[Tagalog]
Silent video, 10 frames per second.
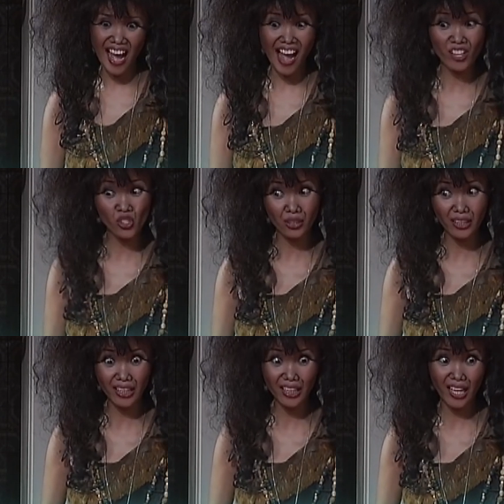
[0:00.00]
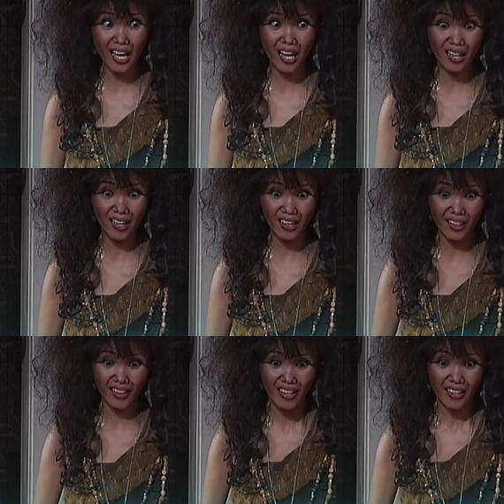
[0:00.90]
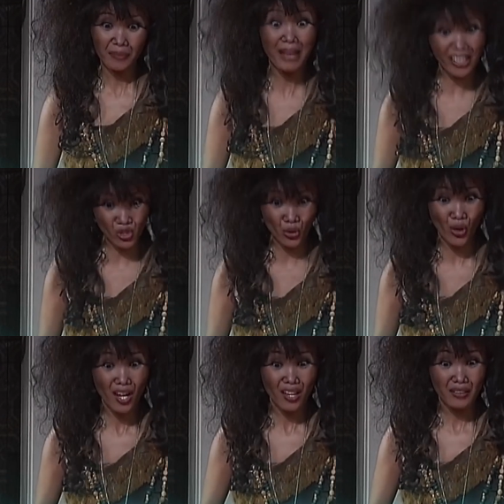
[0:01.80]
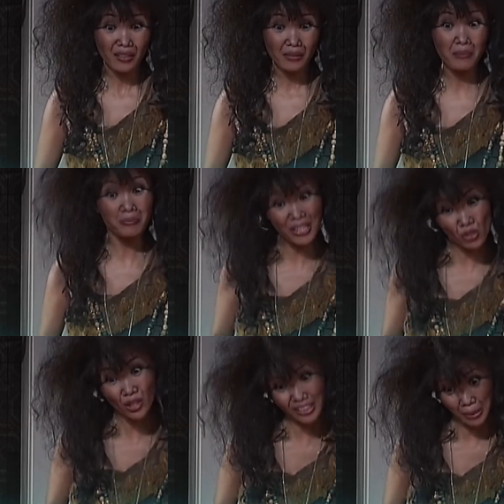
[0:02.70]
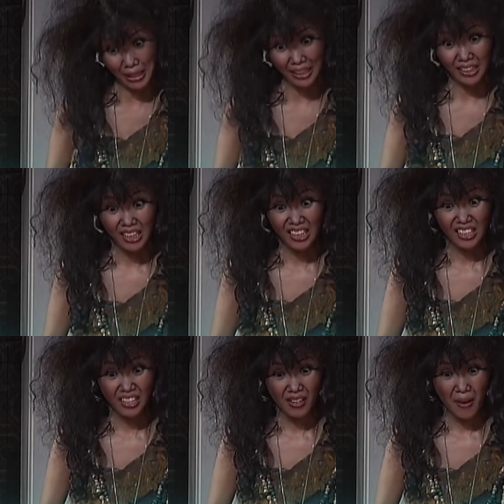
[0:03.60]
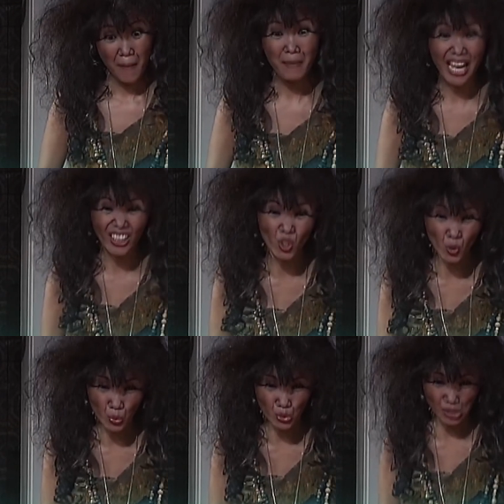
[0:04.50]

Actually, ah, medyo, medyo lang naman. Bad news.